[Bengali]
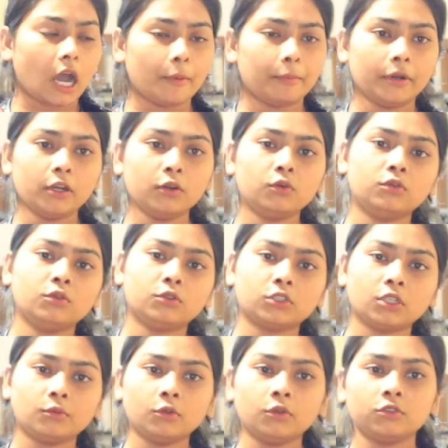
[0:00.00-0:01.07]
আপনার
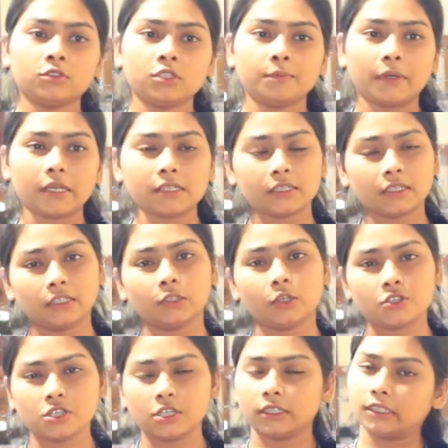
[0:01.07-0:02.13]
ন্যূনতম হচ্ছে পাঁচ থেকে
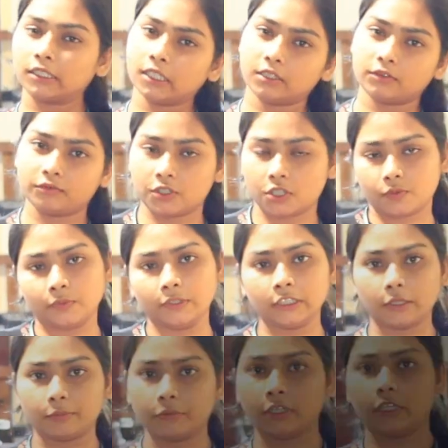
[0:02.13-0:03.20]
দশ হাজার টাকা
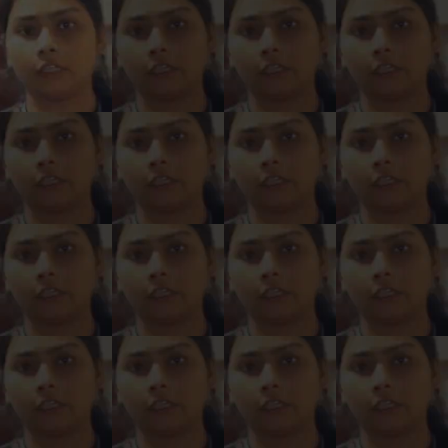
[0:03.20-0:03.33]
ইনভেস্টমেন্ট আপনার